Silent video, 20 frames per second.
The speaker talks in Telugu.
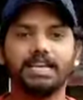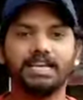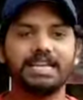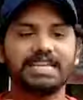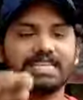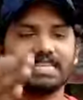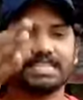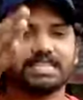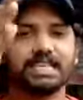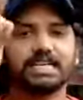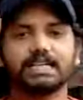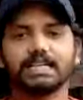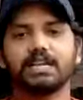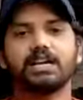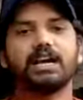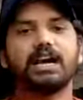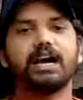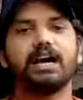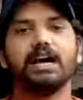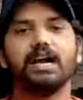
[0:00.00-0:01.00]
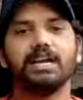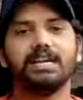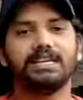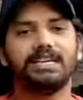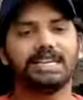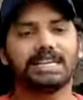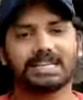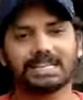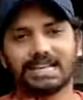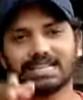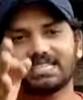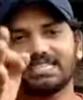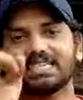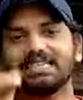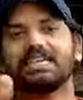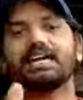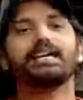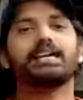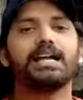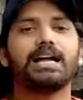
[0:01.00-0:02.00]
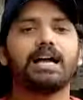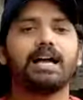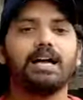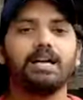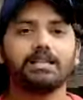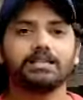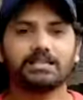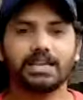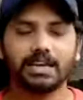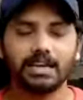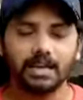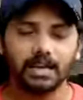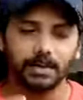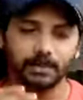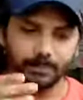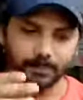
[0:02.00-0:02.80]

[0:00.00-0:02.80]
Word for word: నిశ్చిక్కుగా నిఖచ్చితంగా తన